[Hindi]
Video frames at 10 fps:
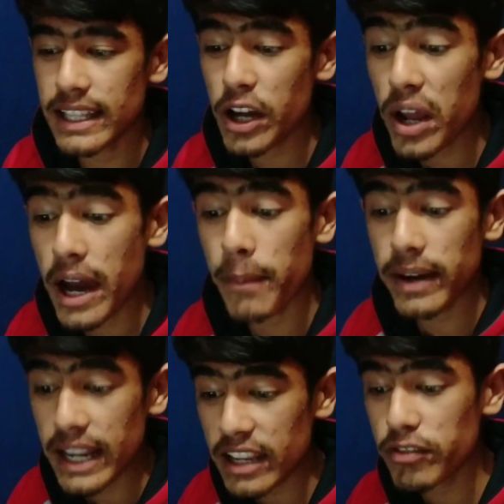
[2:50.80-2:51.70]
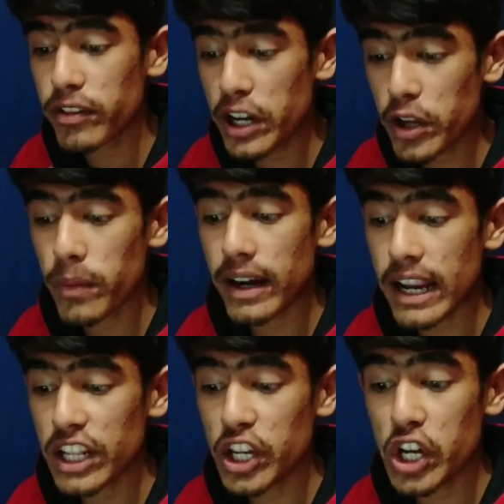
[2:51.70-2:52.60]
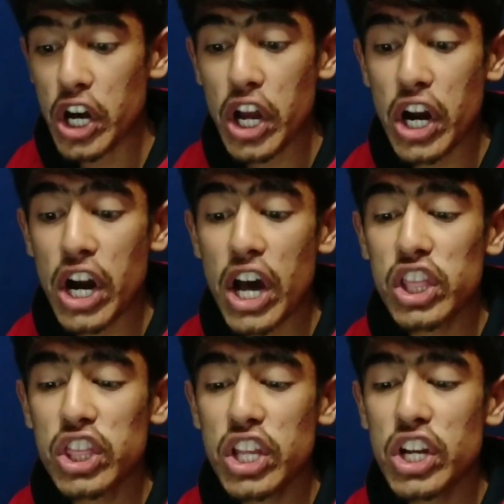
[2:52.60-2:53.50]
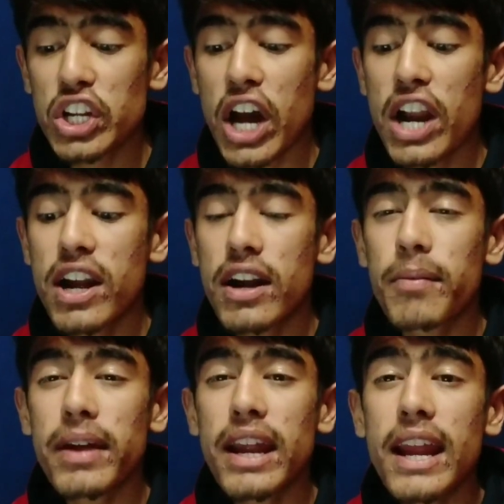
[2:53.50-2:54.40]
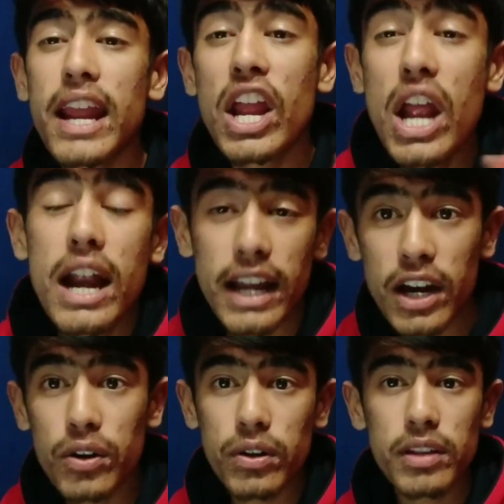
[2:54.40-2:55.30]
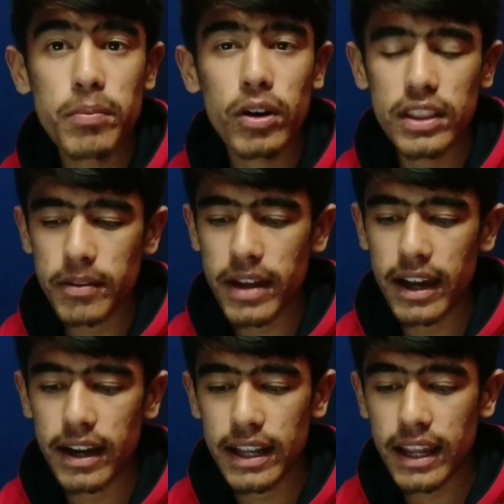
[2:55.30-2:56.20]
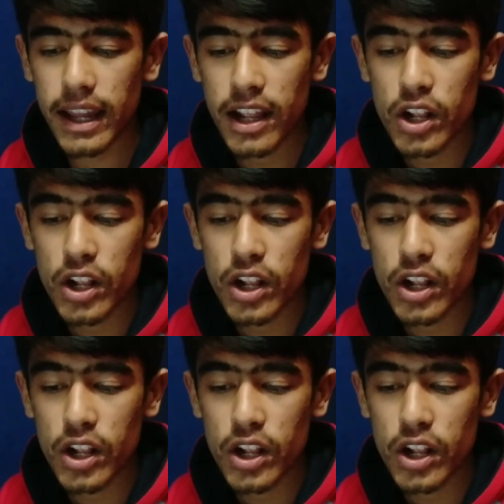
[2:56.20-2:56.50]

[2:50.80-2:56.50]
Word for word: थी और हमने ये वीडियो बनाई थी कड़कड़ाती ठंड में ठंड उड़ती बहुत ही भयंकर ठीक है